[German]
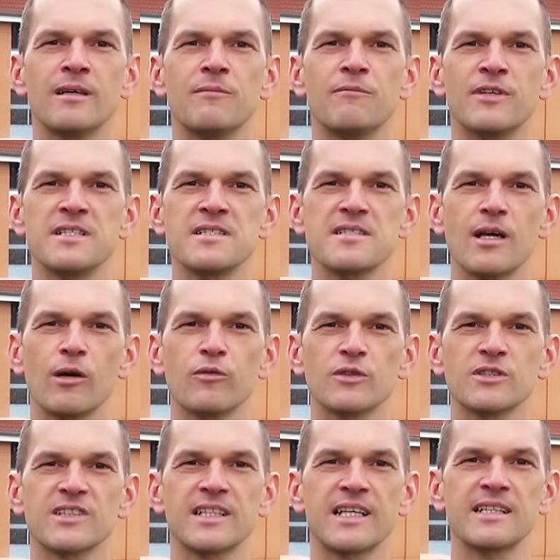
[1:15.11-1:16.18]
finden Sie auf
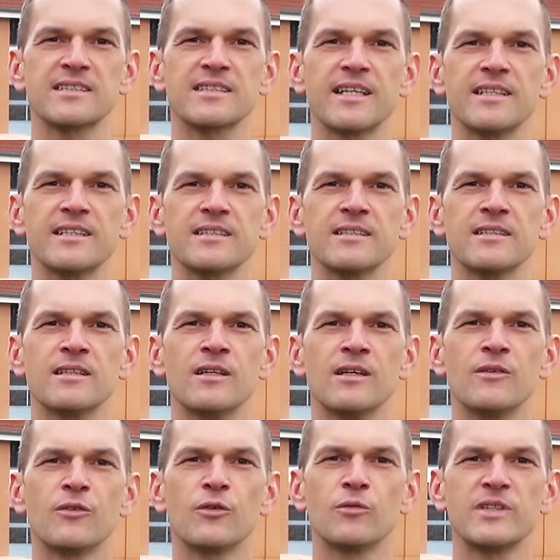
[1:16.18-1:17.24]
unserer Netzseite
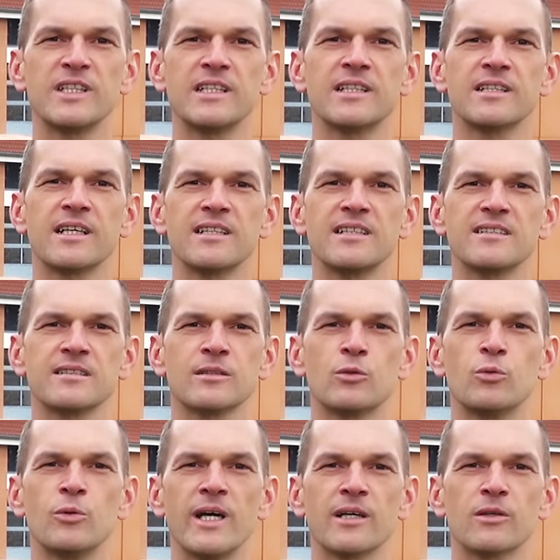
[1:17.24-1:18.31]
sowie hinter diesem
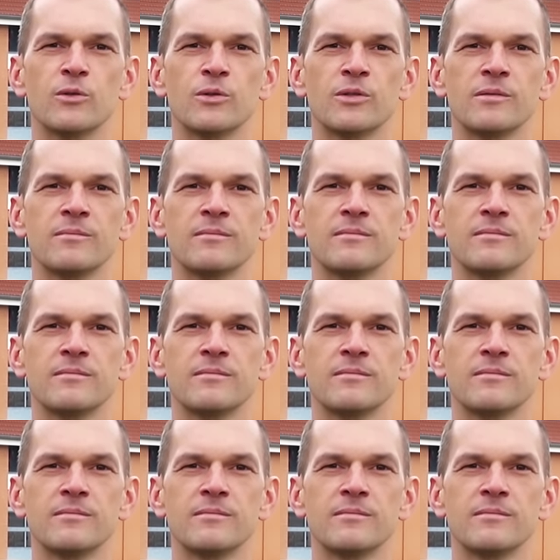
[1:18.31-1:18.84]
QR-Code.